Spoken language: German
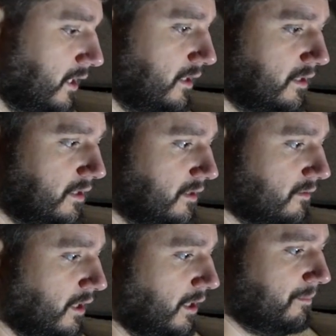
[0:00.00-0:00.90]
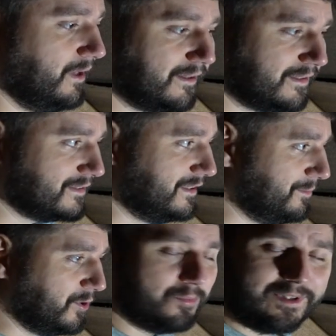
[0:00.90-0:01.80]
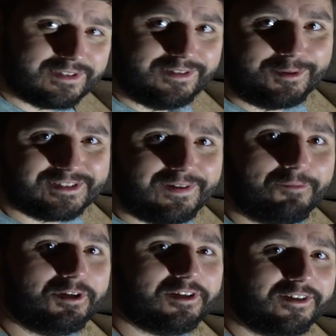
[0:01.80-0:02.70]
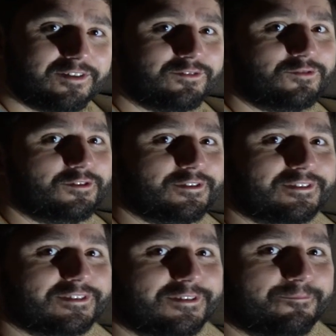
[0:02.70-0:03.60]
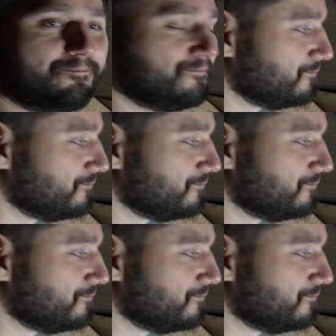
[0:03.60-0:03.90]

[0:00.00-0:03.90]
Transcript: Äh, plant das lieber und messt lieber zweimal nach und ähm,